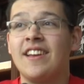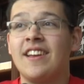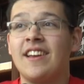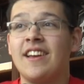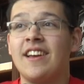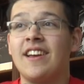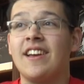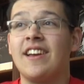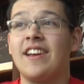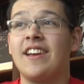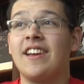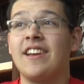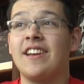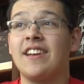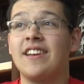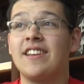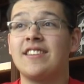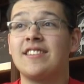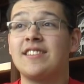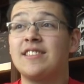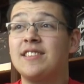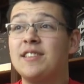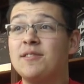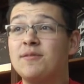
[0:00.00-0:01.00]
Eh,
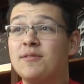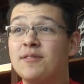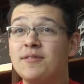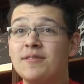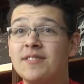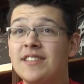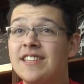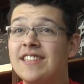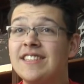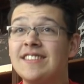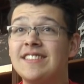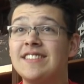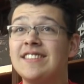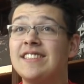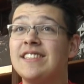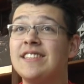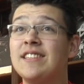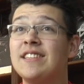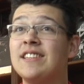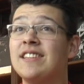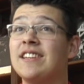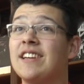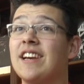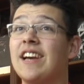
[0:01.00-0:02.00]
si vous venez
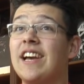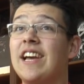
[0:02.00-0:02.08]
ici,